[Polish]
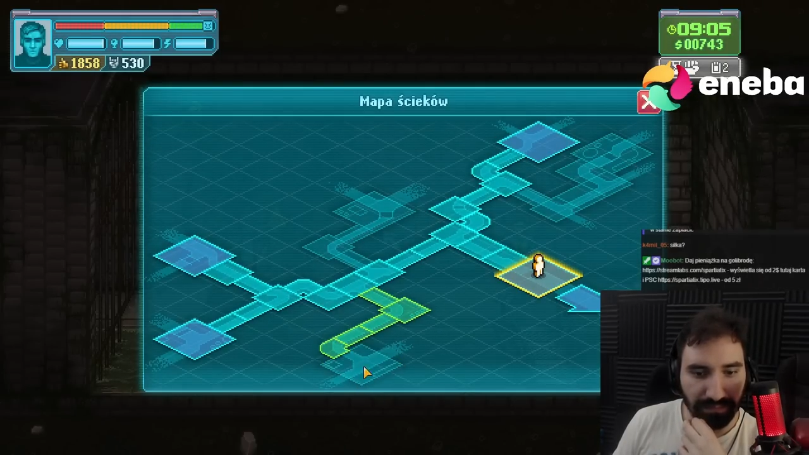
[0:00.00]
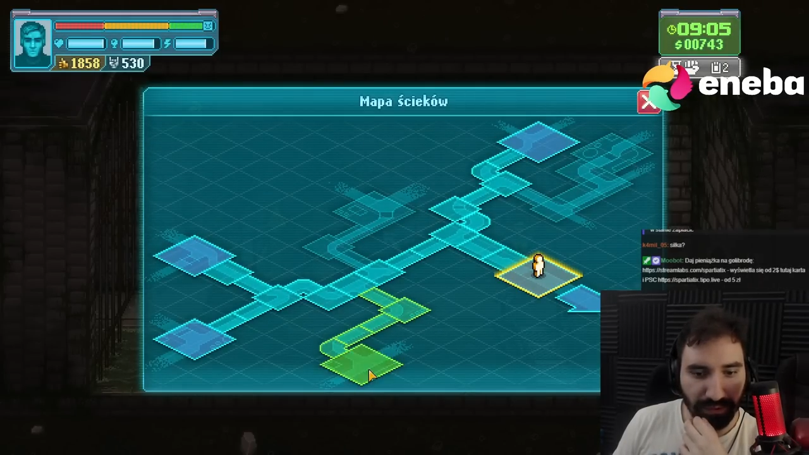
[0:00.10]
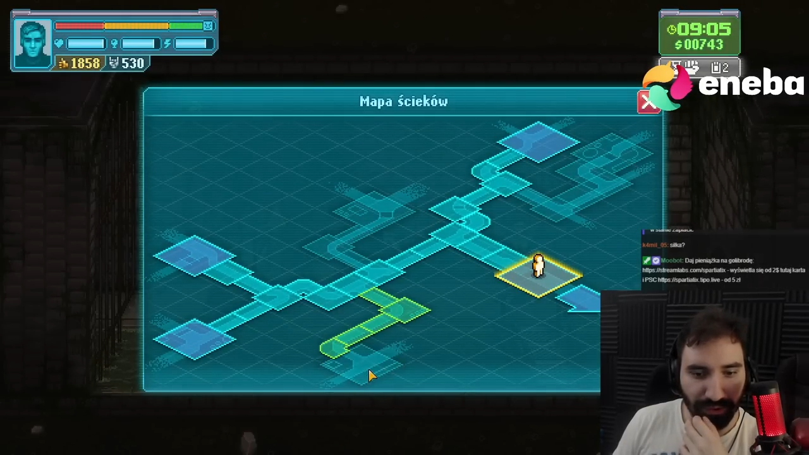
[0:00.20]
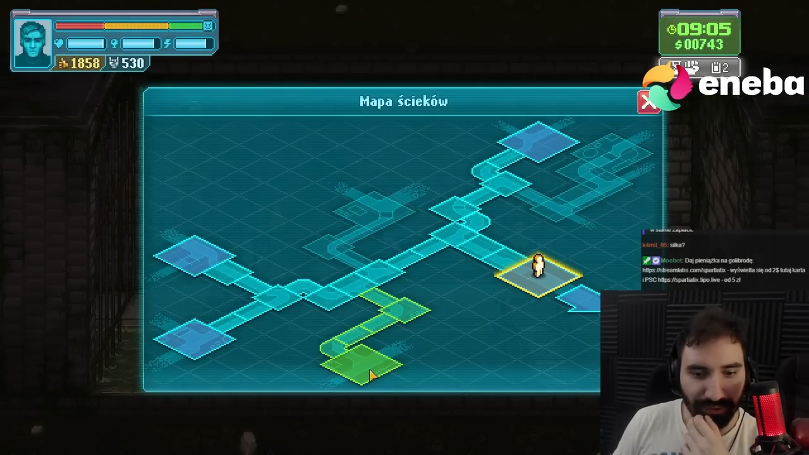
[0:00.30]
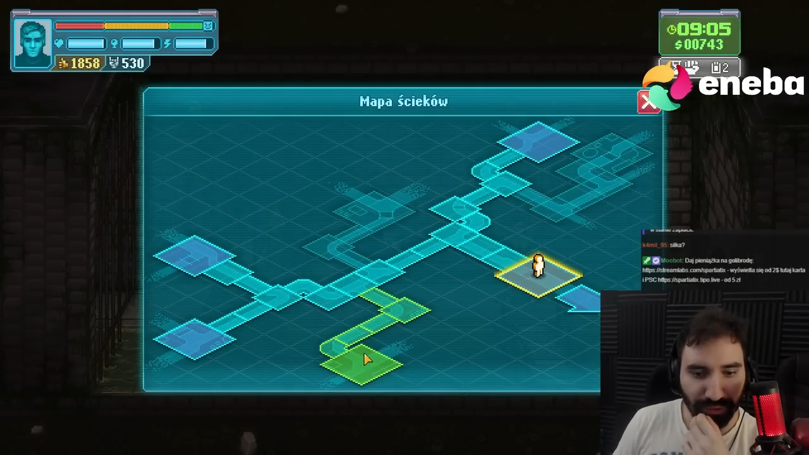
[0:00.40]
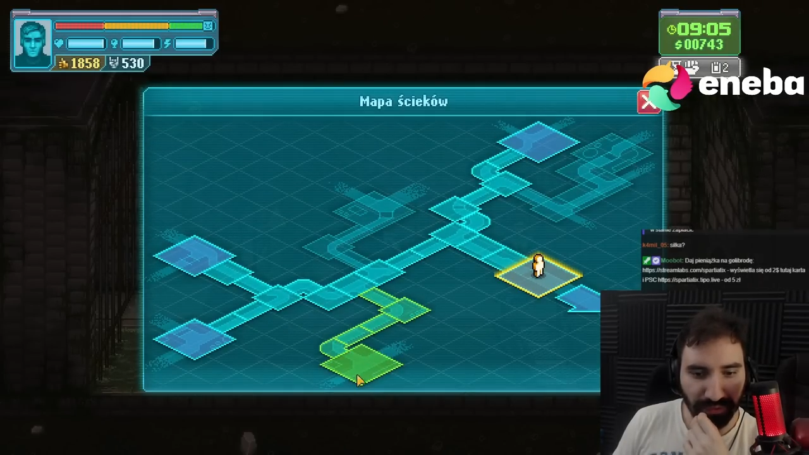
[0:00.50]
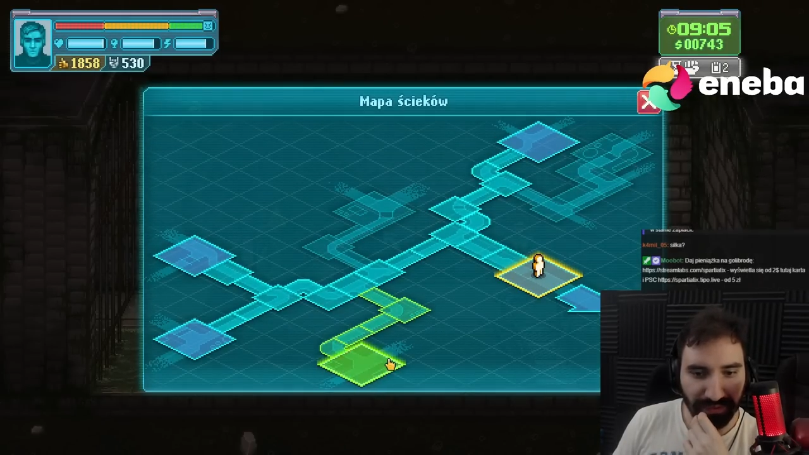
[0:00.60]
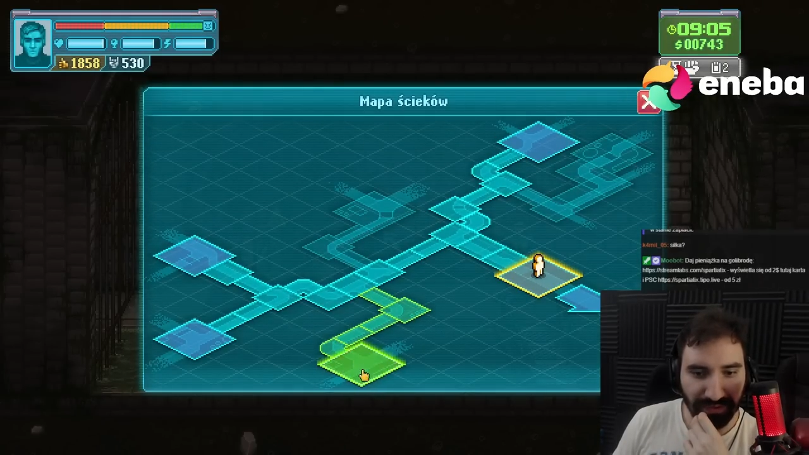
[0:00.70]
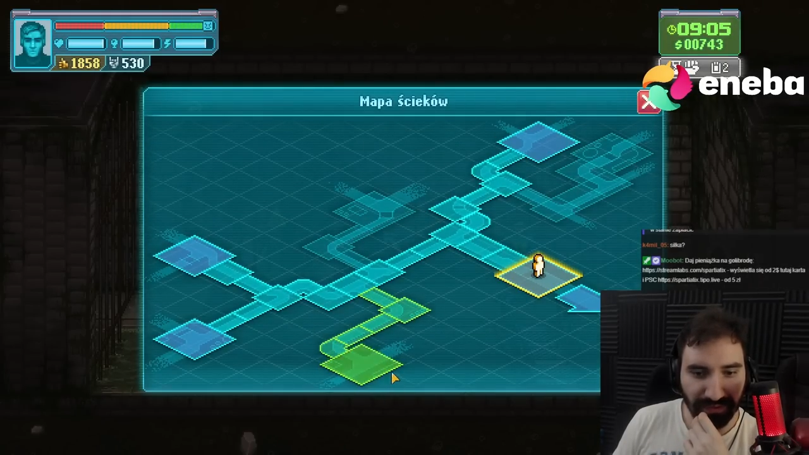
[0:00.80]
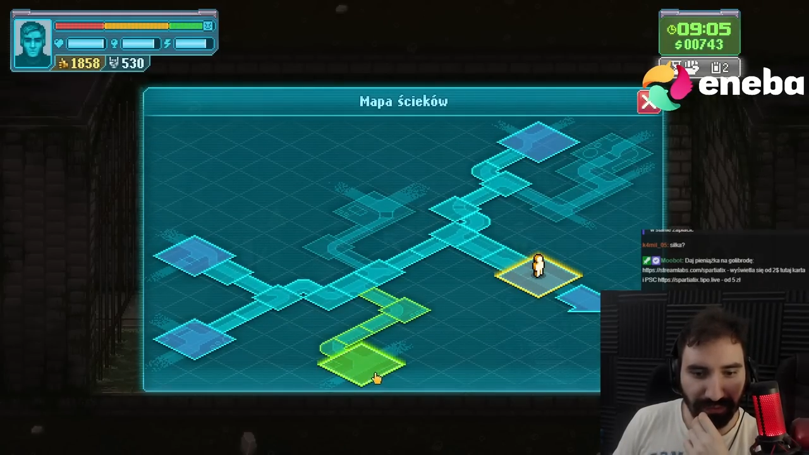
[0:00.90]
O, tu
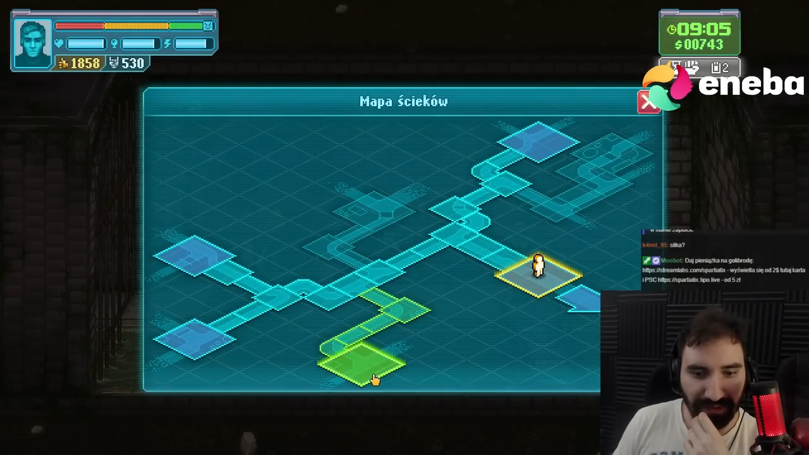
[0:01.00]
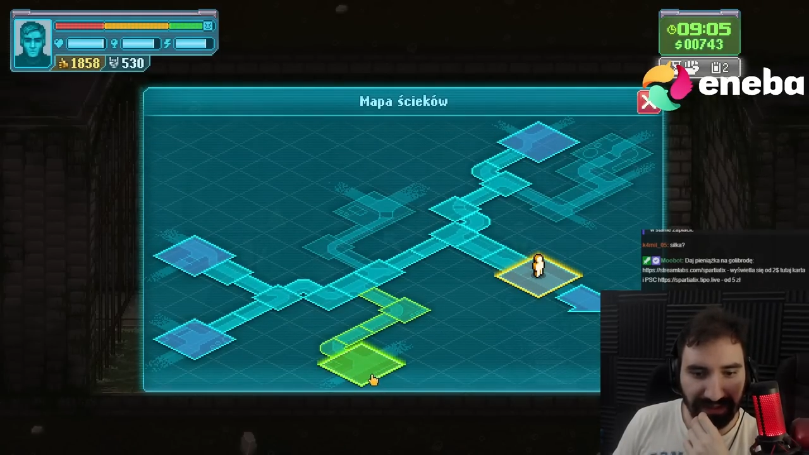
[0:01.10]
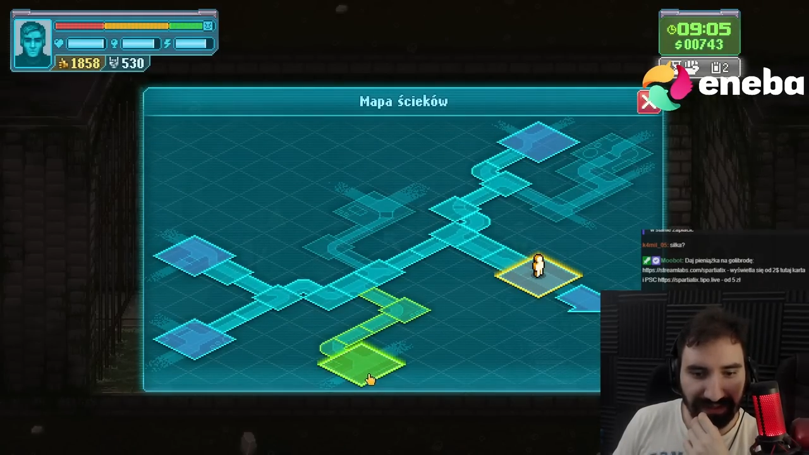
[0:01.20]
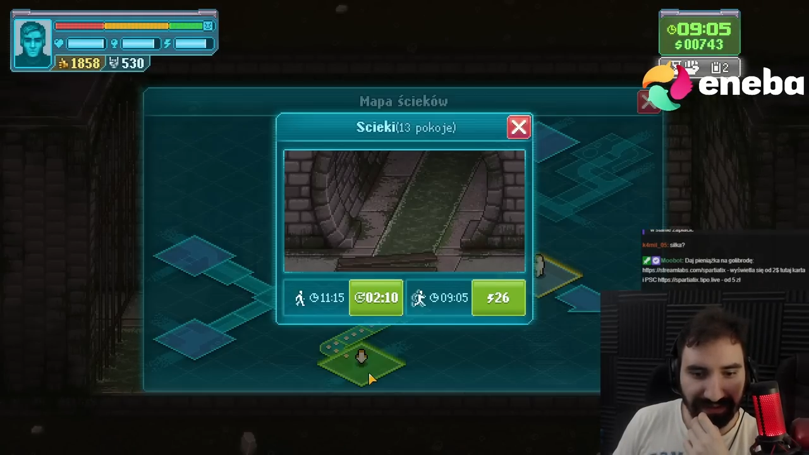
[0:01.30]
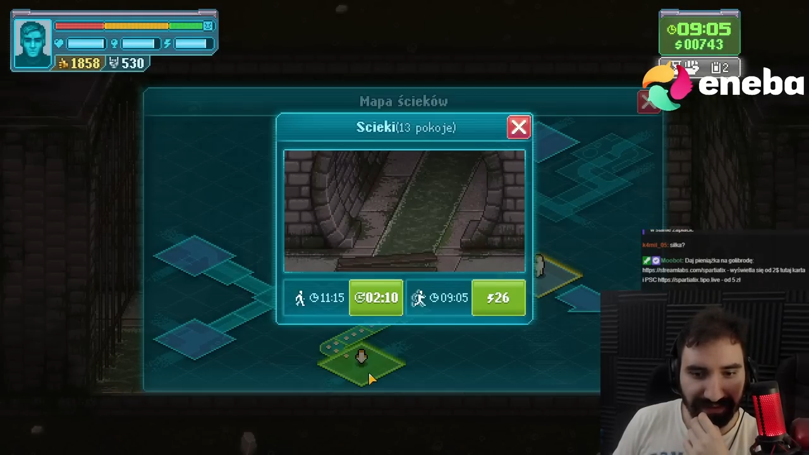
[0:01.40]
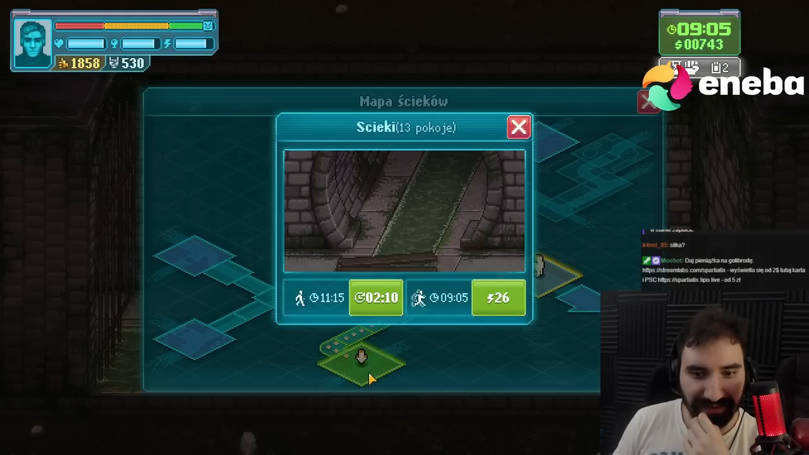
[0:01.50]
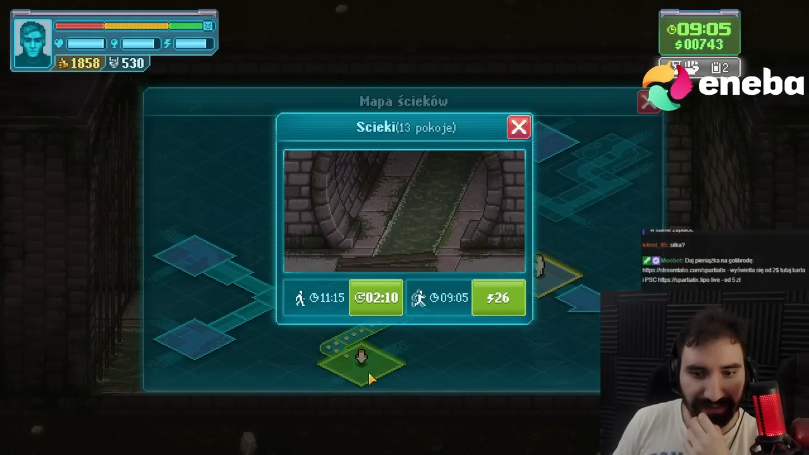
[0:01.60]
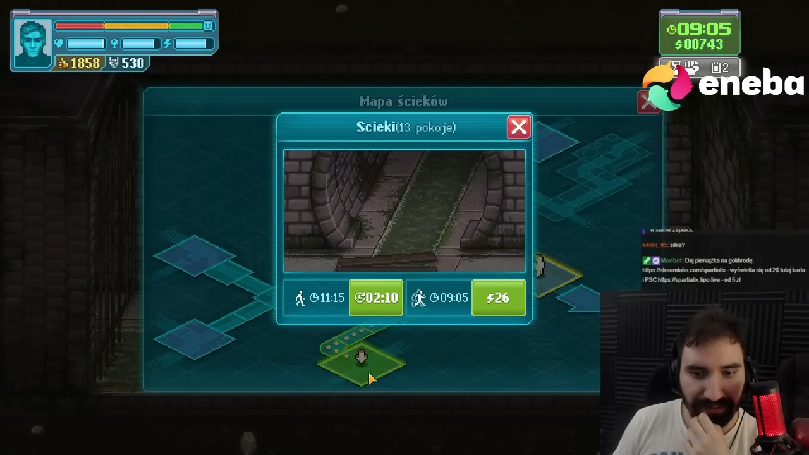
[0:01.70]
coś w ogóle jest.